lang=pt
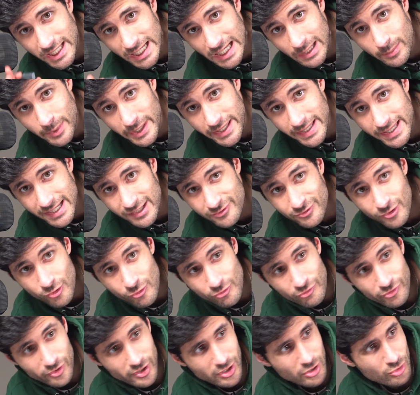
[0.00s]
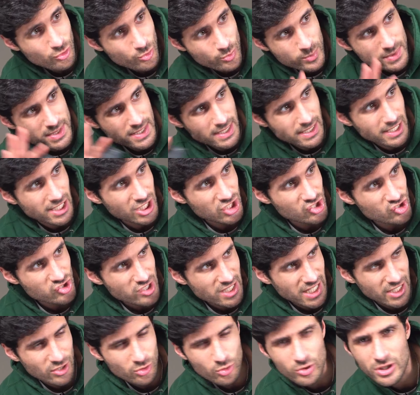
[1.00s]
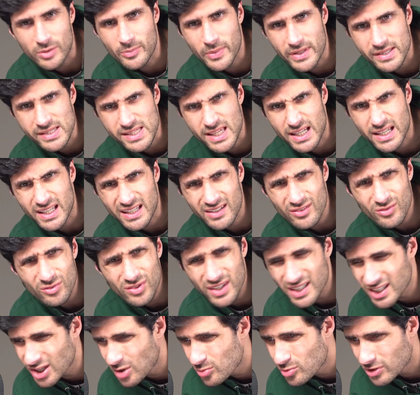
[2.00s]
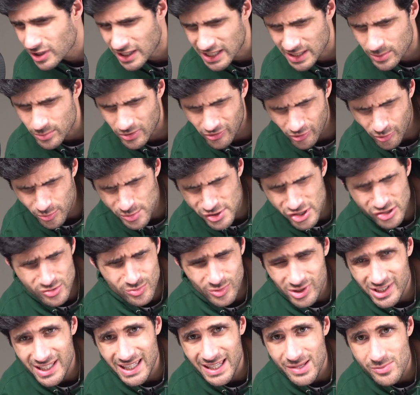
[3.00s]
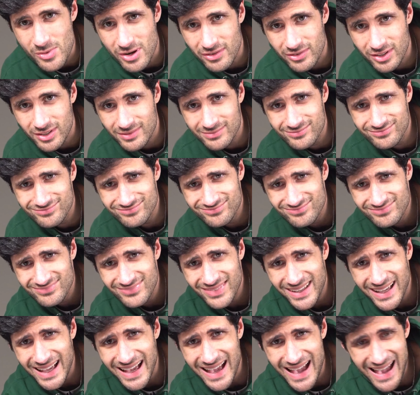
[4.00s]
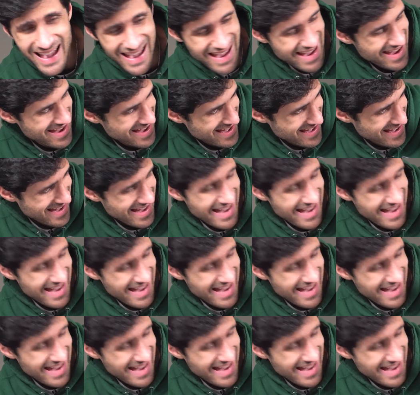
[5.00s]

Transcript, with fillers: acabei de gravar o vídeo, comecei aqui a desligar tudo e pensei: onde é que está o meu telemóvel? Preciso do meu telemóvel. Ah!